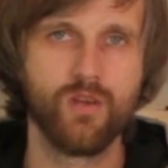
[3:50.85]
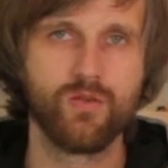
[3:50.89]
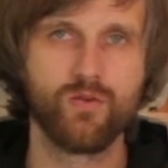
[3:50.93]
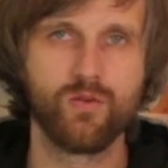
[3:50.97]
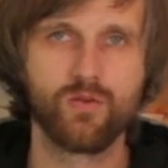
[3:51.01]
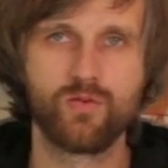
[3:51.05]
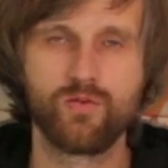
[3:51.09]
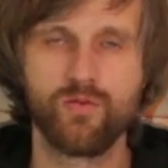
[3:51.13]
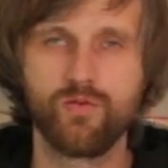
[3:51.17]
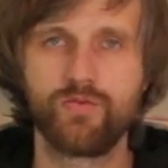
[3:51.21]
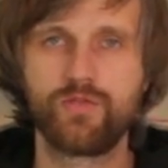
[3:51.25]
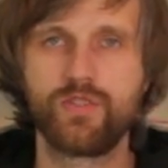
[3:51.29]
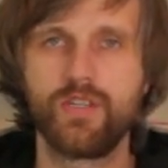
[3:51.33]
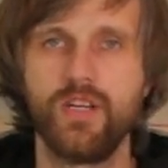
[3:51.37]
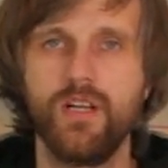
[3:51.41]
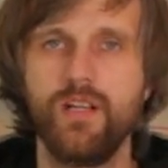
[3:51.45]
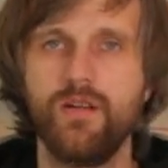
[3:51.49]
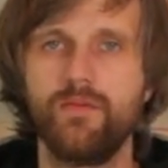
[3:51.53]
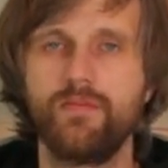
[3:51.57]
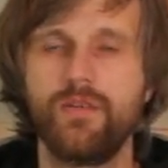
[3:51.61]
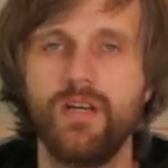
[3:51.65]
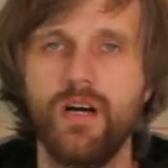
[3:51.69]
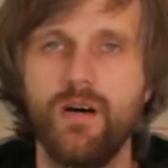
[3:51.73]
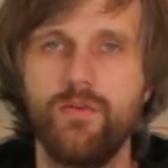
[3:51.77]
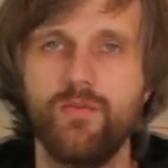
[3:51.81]
То есть, ну, в
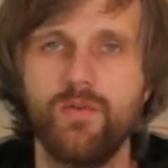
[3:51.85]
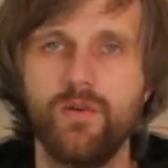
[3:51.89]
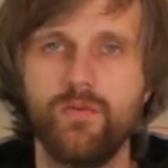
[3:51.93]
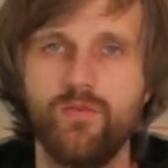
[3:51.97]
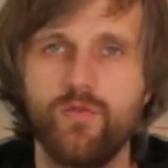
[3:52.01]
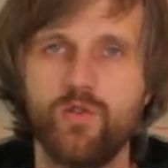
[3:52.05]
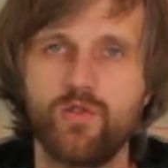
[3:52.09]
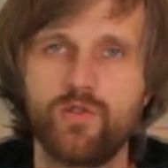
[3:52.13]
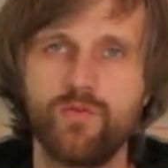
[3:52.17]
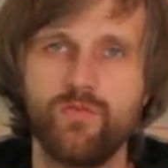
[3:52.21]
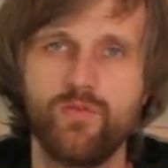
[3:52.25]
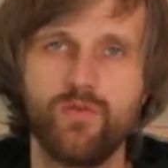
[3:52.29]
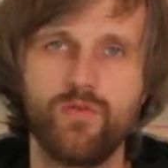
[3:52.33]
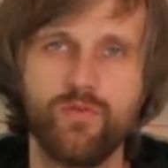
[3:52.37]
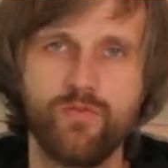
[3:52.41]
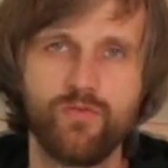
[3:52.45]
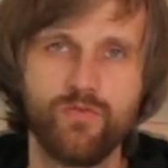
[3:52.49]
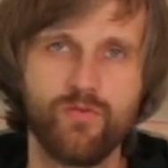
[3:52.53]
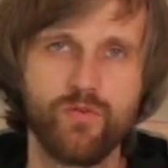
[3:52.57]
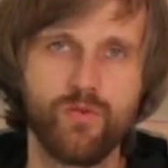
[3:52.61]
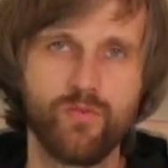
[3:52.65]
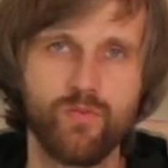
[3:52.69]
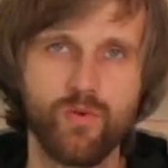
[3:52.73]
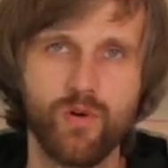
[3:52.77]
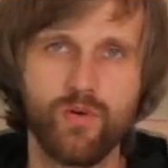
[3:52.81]
целом, да, мы можем
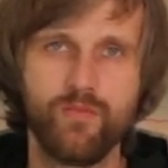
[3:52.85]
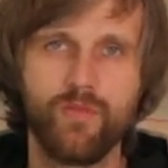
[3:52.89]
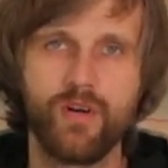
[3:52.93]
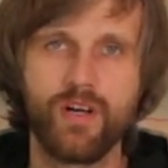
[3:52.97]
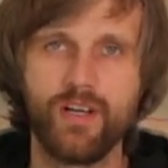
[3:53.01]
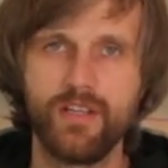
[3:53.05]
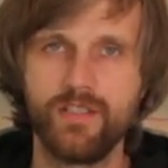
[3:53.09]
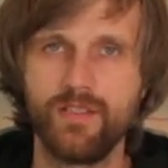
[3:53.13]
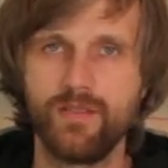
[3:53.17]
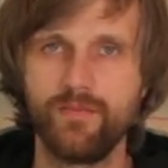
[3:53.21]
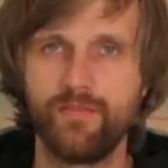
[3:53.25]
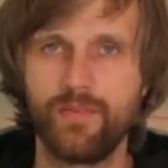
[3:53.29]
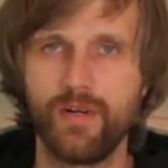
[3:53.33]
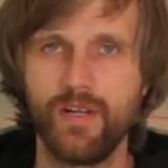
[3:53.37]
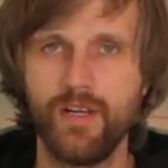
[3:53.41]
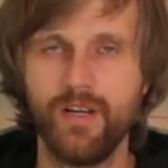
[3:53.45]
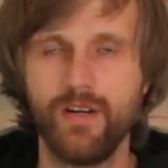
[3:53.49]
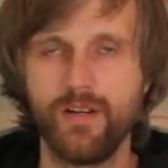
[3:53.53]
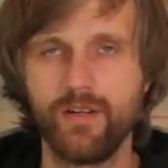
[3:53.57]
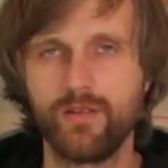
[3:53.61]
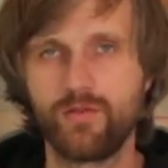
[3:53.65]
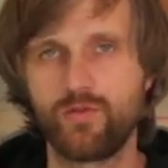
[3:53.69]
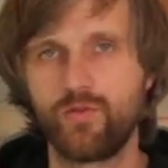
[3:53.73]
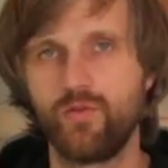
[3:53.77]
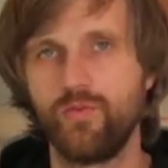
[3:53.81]
в любой магазин
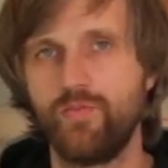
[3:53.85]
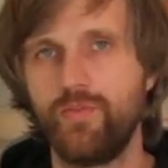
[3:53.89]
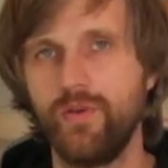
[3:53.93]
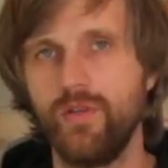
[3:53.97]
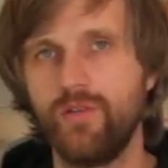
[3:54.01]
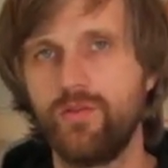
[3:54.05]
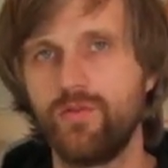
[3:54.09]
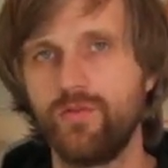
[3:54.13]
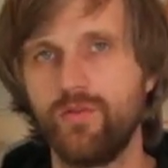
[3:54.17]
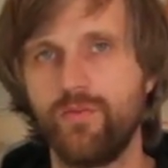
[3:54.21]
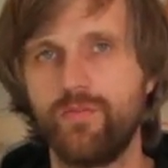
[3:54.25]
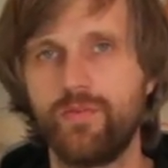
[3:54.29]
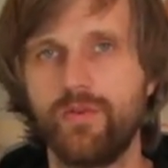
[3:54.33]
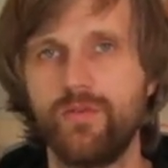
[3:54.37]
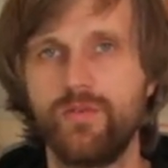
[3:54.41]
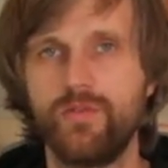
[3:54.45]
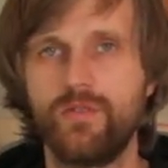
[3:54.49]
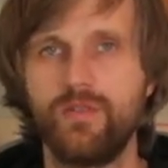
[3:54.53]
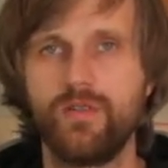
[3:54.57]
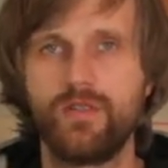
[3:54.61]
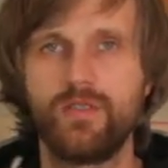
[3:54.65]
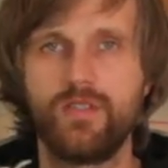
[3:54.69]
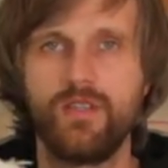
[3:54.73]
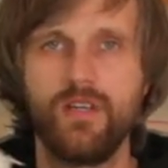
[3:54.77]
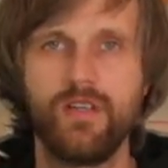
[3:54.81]
приехать, купить его,
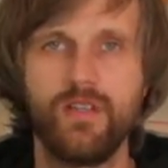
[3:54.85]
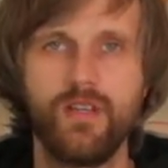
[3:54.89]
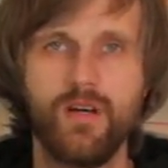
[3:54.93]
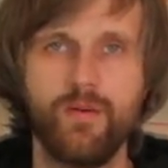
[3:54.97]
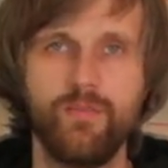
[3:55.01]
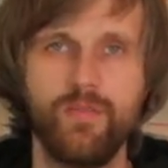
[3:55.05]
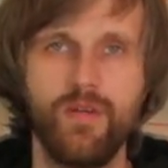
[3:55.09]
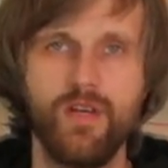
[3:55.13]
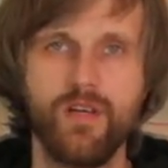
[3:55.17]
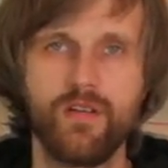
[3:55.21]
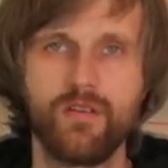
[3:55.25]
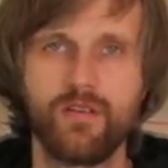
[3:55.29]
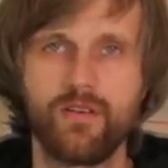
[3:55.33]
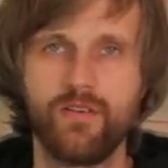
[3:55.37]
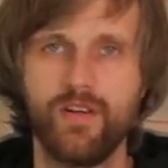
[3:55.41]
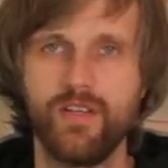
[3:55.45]
привезти к себе на объект.